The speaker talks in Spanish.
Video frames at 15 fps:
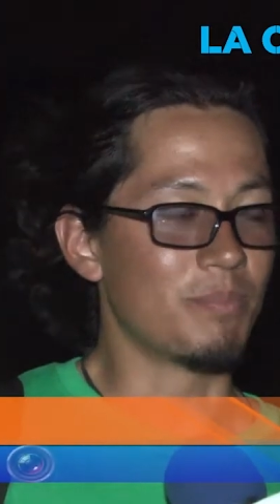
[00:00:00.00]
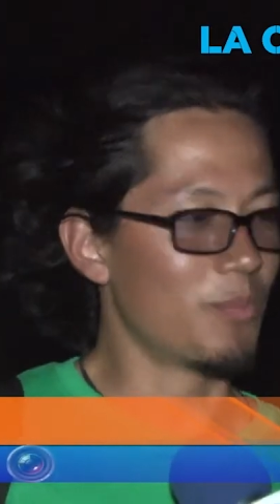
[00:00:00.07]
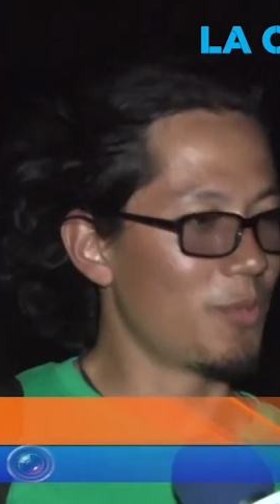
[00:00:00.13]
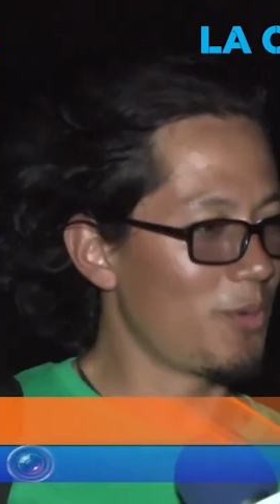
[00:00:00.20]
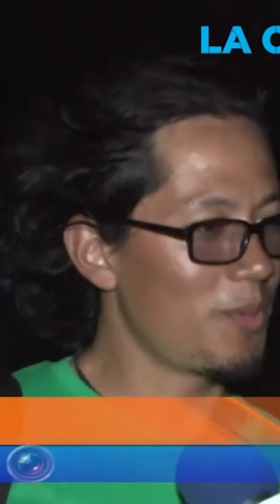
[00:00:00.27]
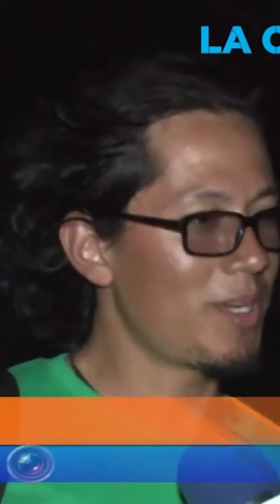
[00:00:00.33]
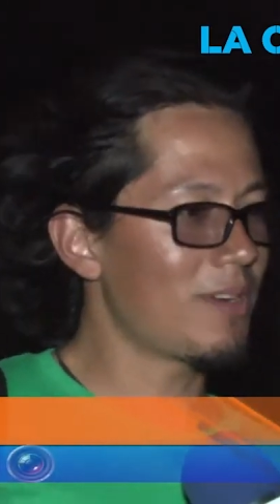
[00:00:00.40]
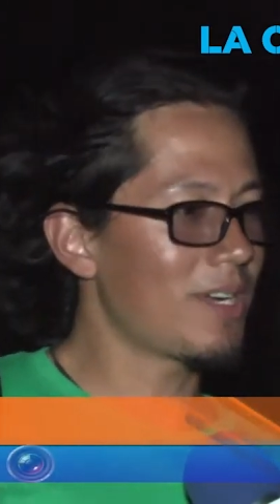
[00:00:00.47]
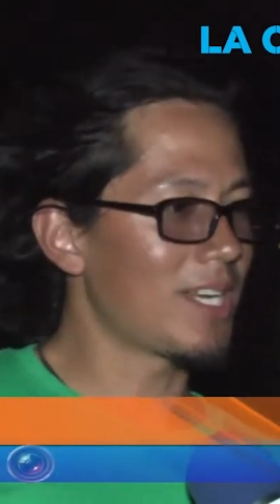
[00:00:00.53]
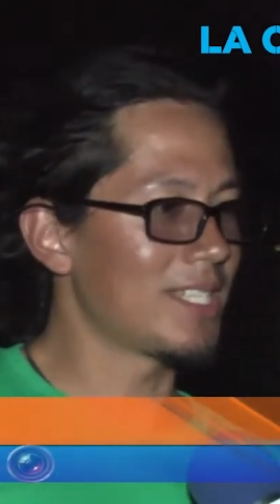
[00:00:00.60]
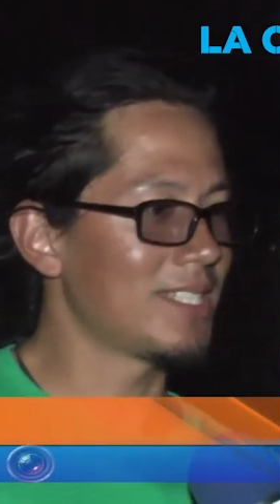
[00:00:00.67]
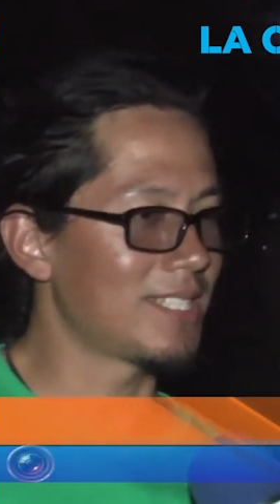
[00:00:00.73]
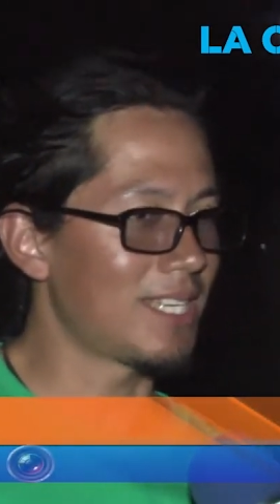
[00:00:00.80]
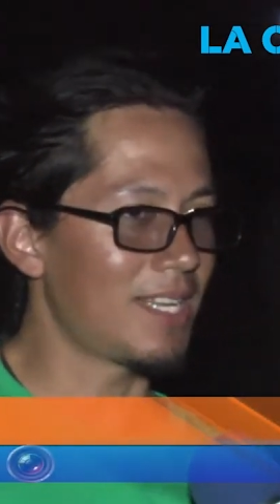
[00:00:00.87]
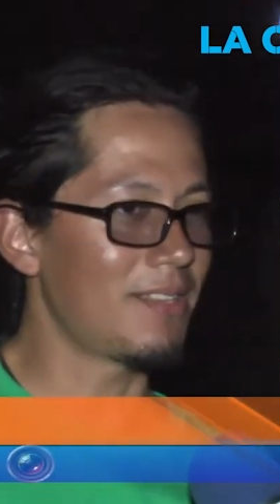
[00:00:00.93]
muy bien
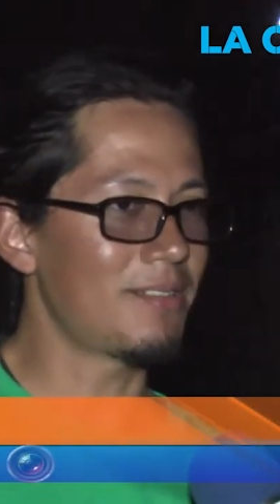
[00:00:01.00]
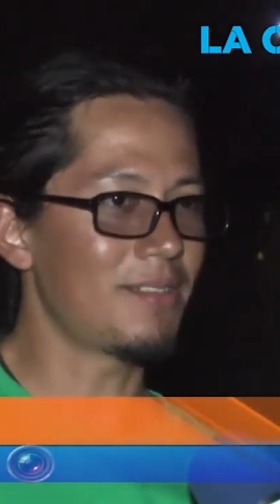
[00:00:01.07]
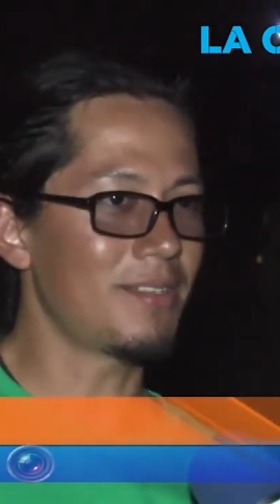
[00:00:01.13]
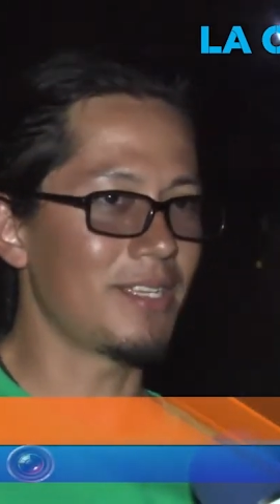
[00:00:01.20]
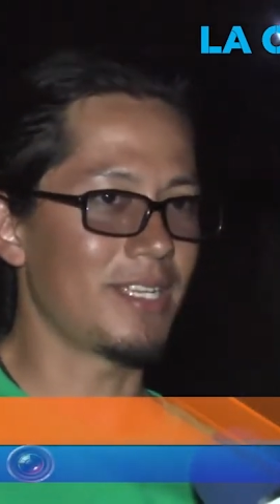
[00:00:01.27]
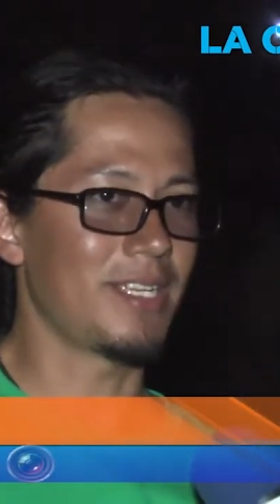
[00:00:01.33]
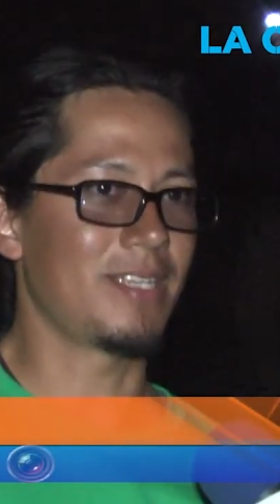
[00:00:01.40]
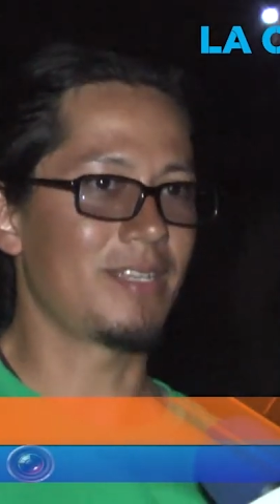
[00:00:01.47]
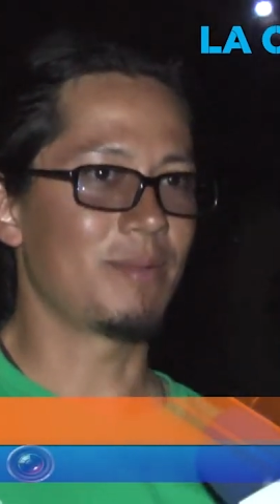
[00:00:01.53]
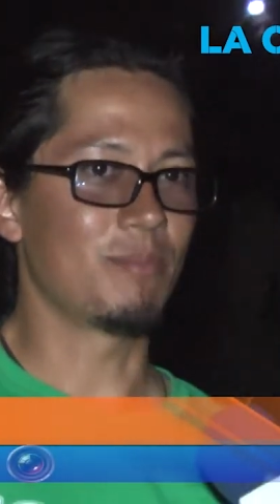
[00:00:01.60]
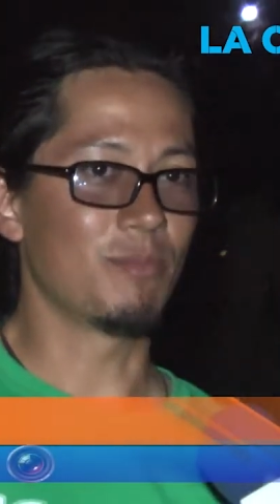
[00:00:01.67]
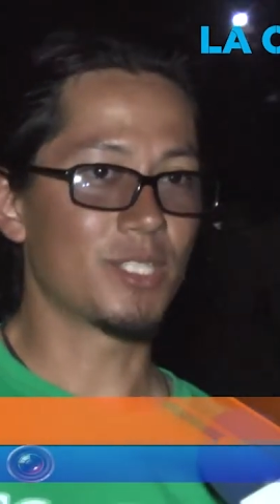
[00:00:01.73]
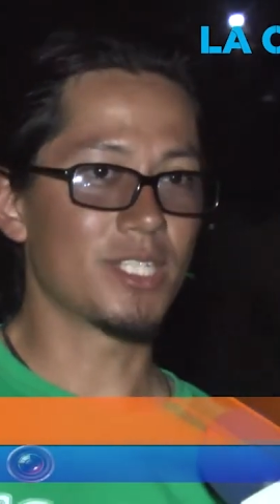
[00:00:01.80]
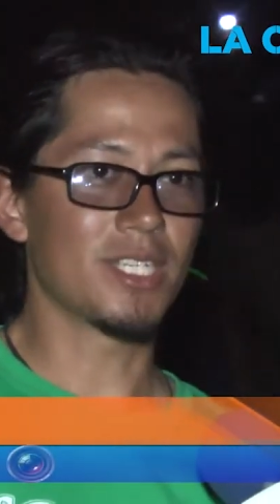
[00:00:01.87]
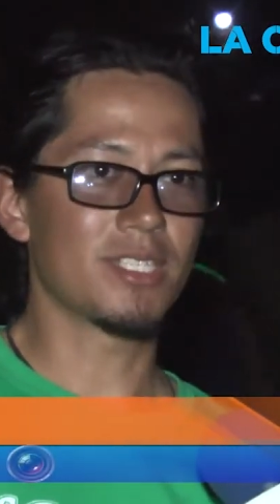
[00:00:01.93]
organizado, eh,
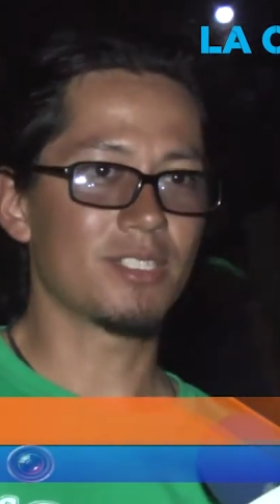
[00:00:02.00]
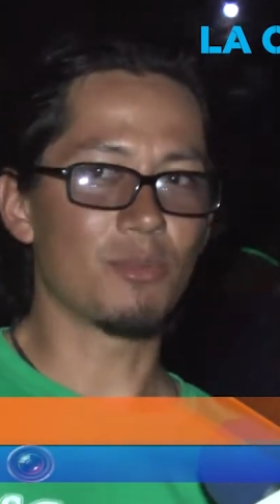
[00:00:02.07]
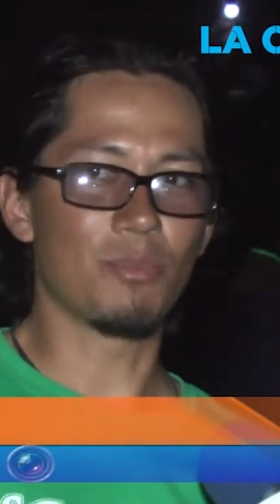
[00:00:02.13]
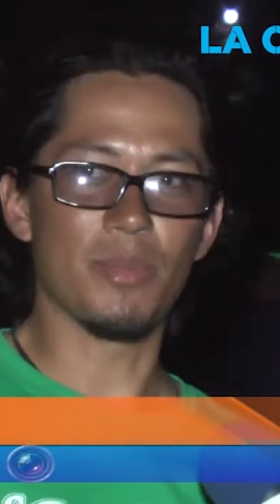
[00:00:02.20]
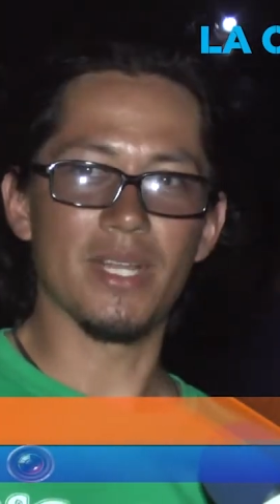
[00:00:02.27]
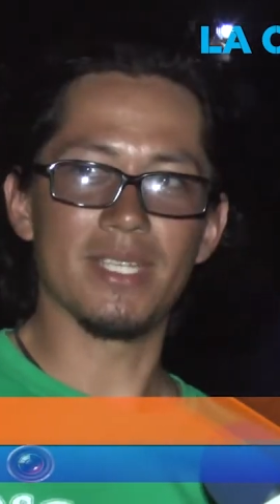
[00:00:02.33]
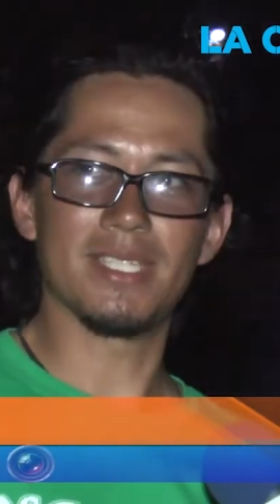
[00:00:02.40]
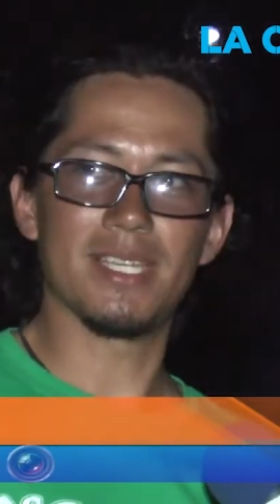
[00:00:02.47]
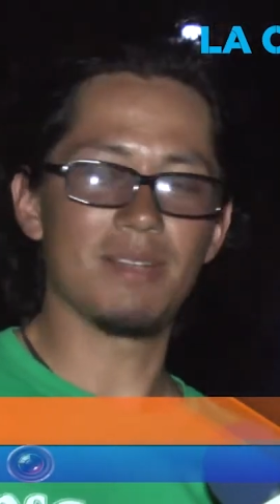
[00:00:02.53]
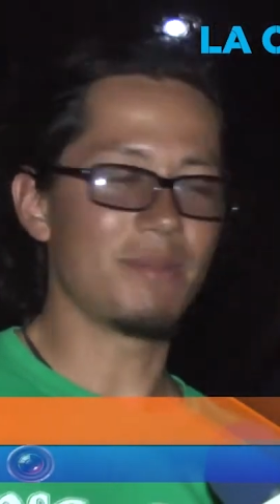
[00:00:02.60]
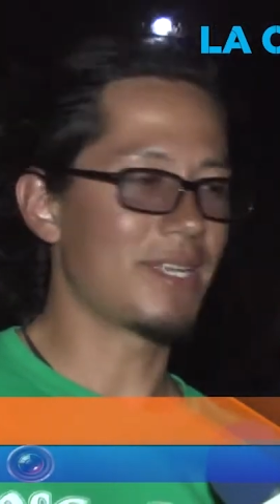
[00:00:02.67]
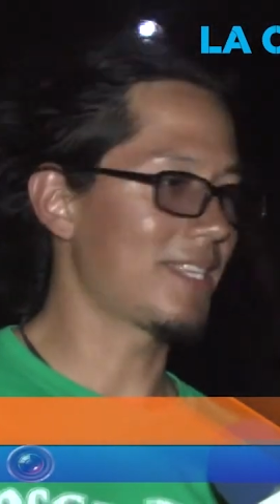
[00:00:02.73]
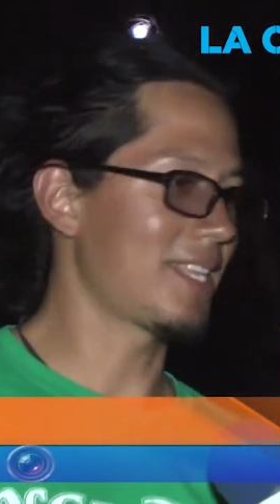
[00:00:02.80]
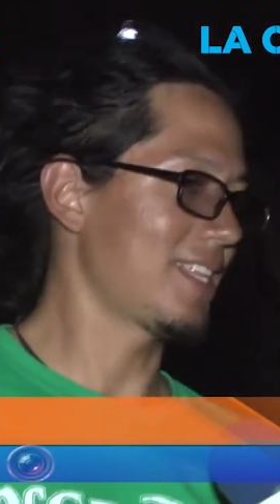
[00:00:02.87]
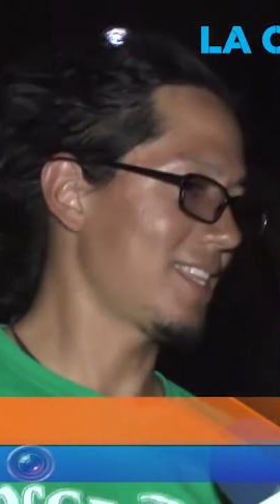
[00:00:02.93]
mucha sorpresa al
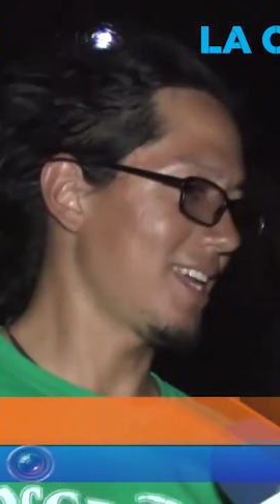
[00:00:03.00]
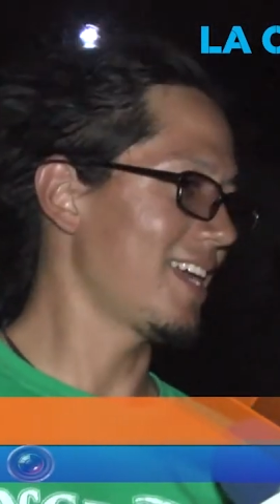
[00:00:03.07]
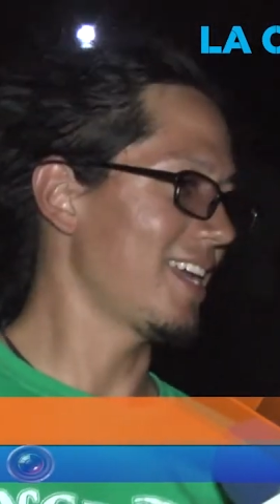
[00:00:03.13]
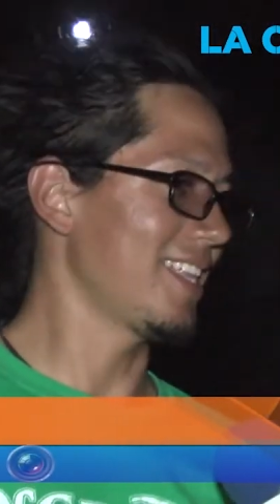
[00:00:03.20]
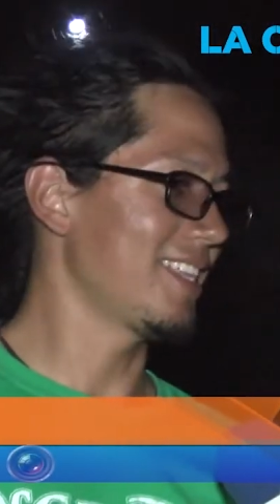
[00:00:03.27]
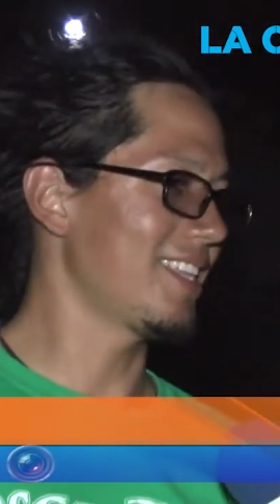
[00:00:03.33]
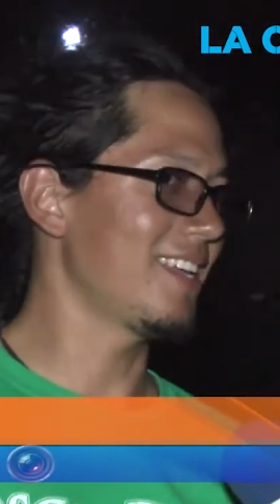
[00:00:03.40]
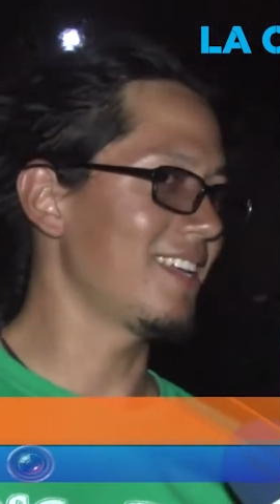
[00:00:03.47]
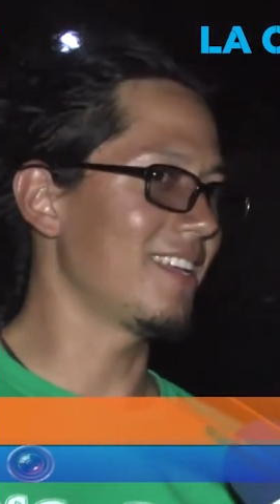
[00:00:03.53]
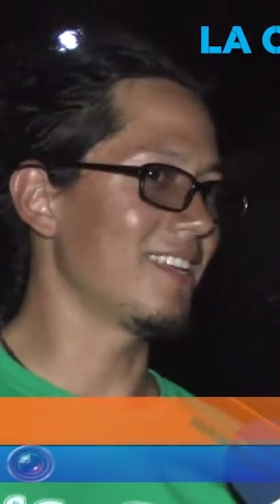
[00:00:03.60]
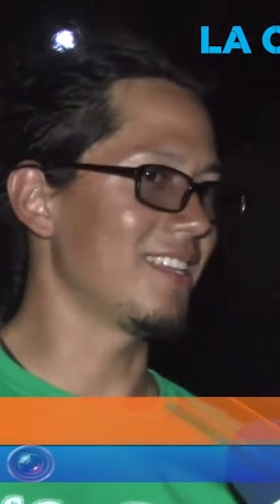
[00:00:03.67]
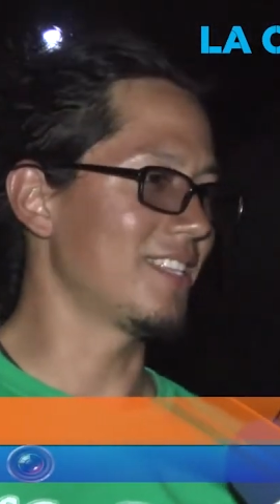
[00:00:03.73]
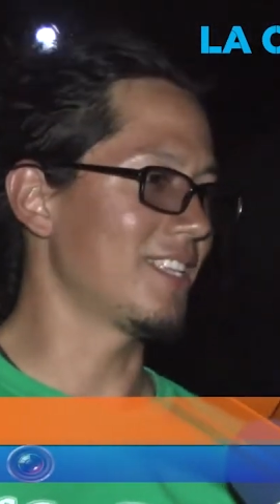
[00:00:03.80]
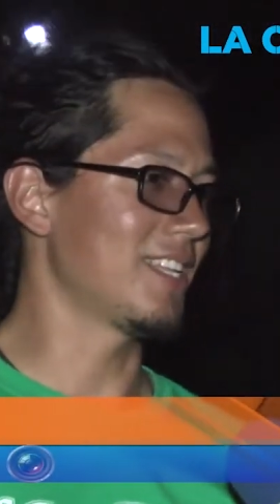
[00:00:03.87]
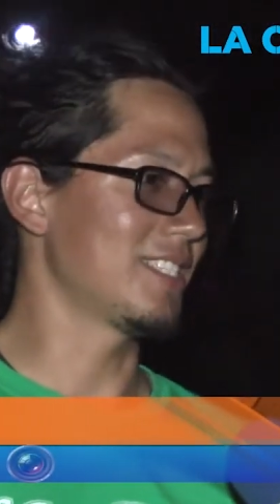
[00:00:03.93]
ver tanta gente
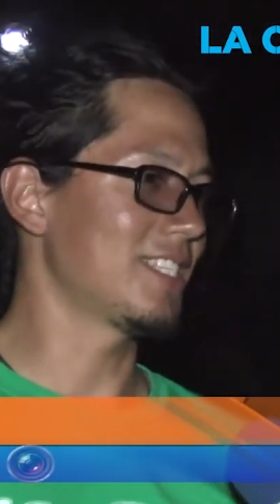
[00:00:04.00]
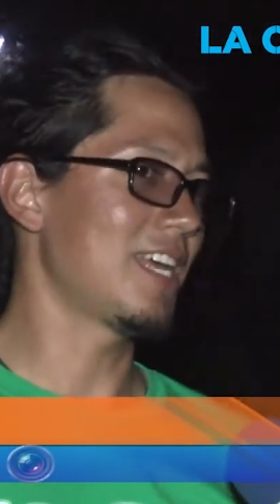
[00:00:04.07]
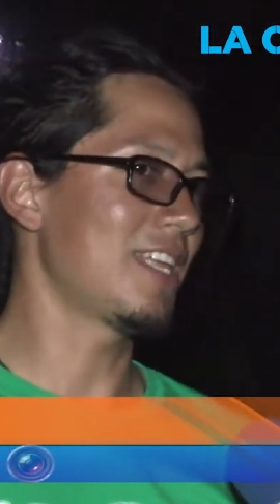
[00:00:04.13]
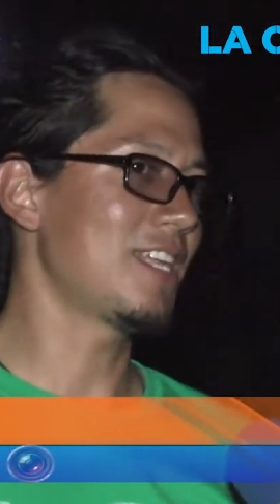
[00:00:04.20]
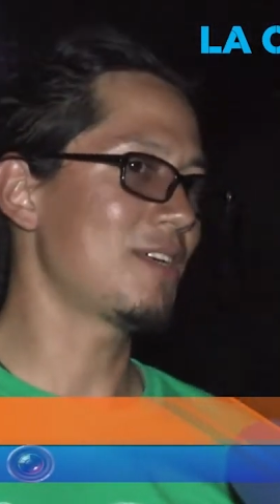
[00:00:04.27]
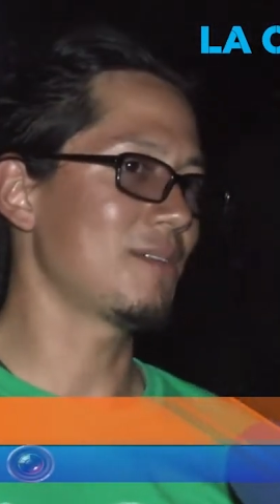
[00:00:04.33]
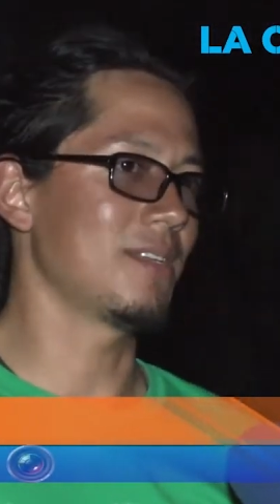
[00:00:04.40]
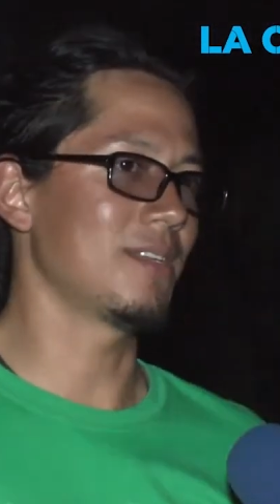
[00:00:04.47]
interesada.